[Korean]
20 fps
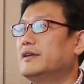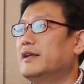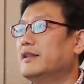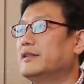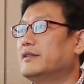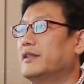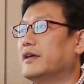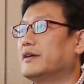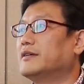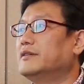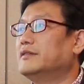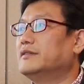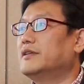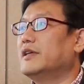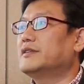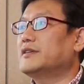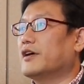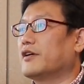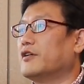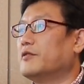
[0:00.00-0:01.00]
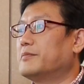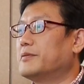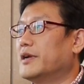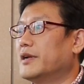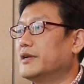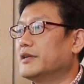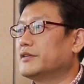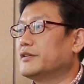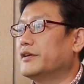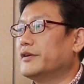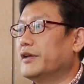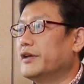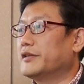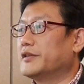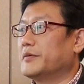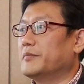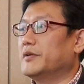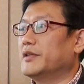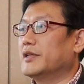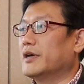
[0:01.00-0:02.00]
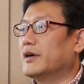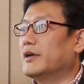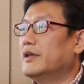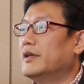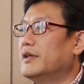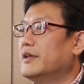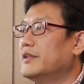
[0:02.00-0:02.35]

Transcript: 될 때 그때 작업을 하나 더 해야 됩니다.